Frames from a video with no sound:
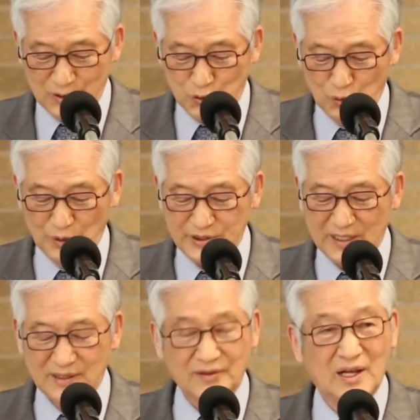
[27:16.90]
두
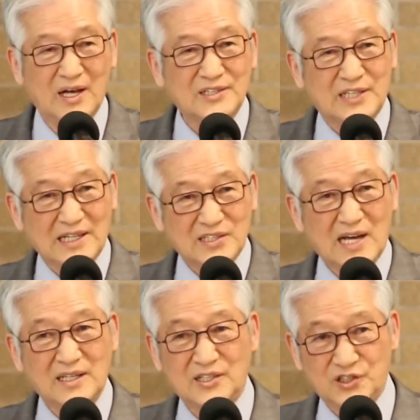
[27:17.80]
번째는
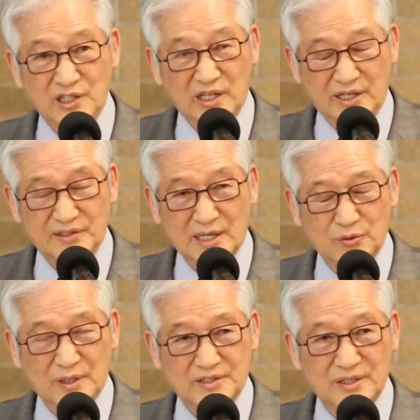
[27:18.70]
세상의 지혜가 있다고
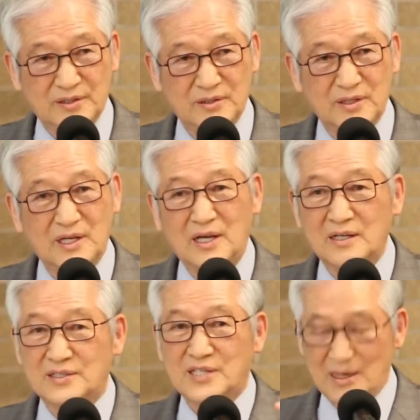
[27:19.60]
그랬어요.
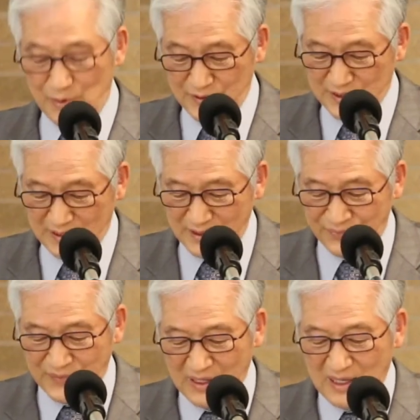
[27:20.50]
세
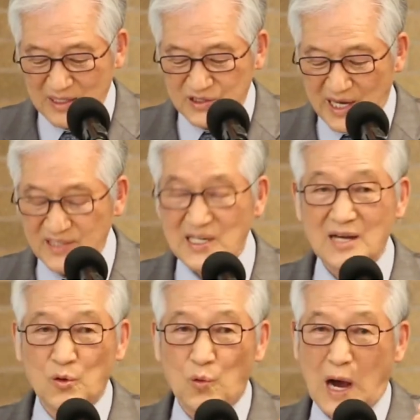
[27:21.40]
번째는
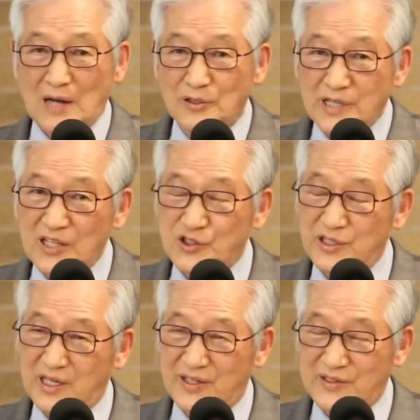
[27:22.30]
세상 관원의
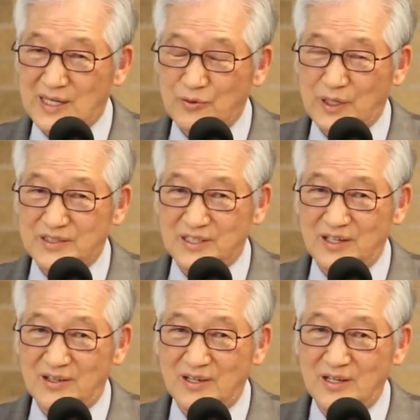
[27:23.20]
지혜가 있다고 그랬어요.